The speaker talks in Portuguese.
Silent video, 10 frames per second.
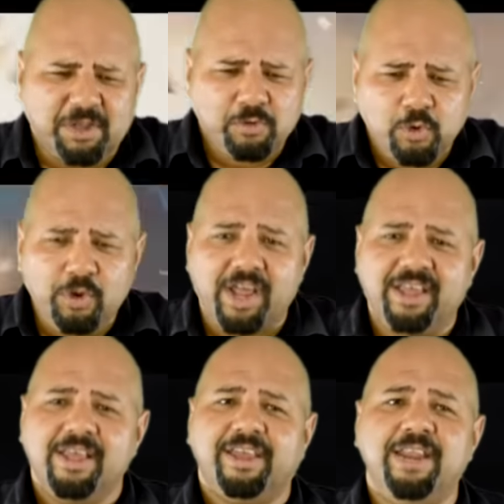tão dura,
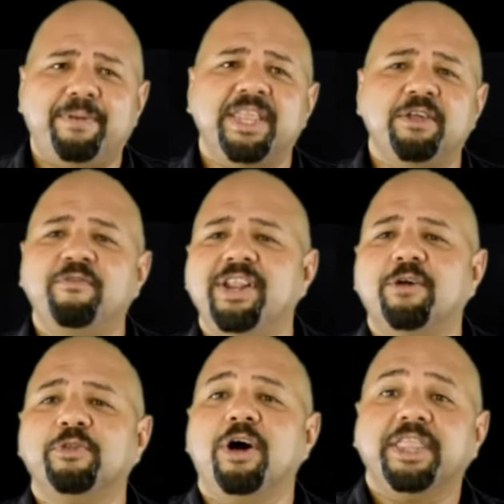que ele parecia um
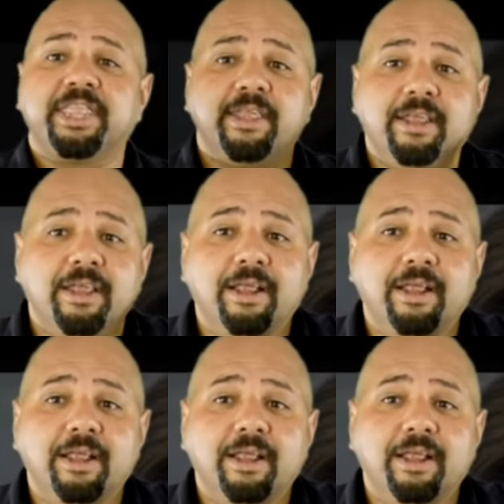vilão dos.